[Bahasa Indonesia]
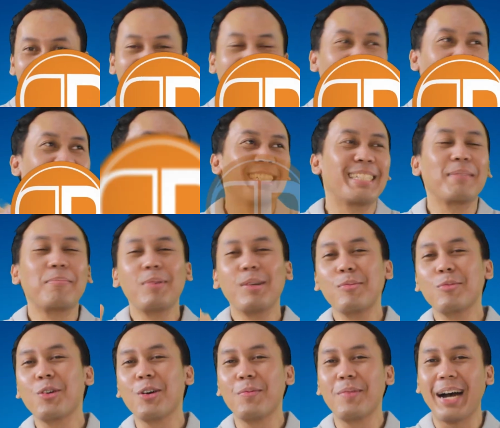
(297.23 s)
Nah,
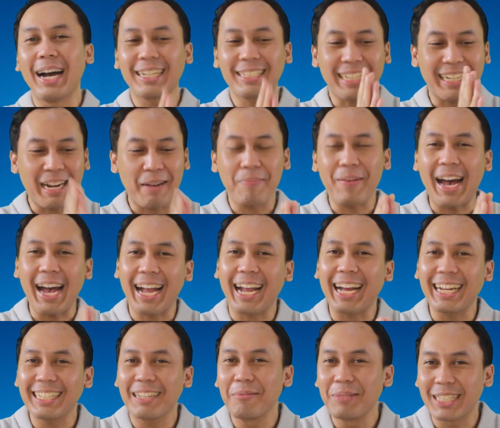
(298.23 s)
sebelum gue bahas kenapa
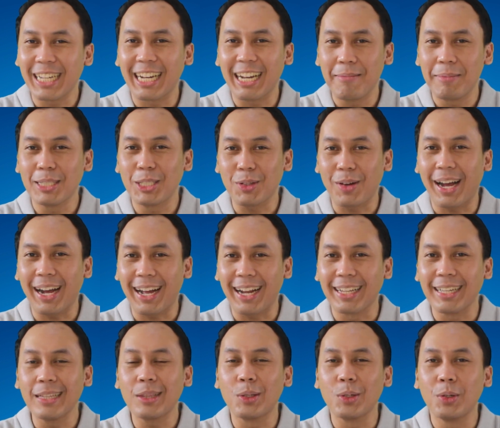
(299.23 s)
angkanya bisa nggak masuk
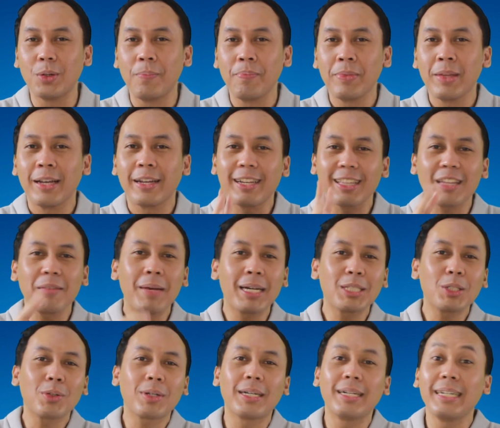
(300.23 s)
akal gitu, kita
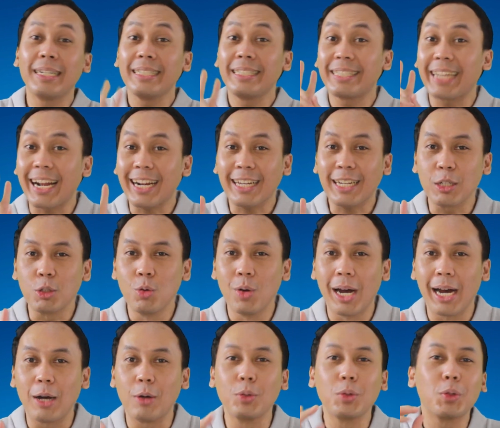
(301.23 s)
masuk ke cara
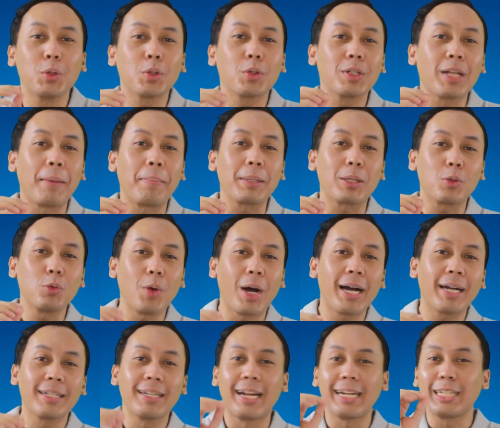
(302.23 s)
kedua untuk dapat
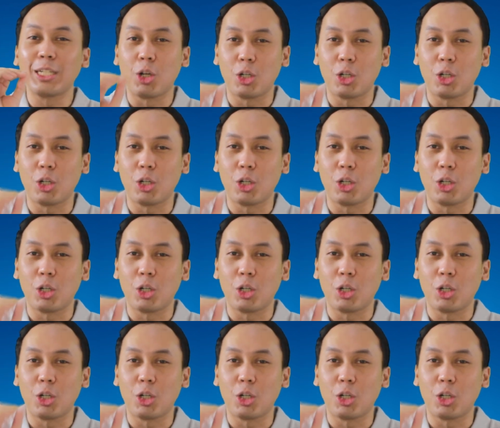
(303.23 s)
uang dari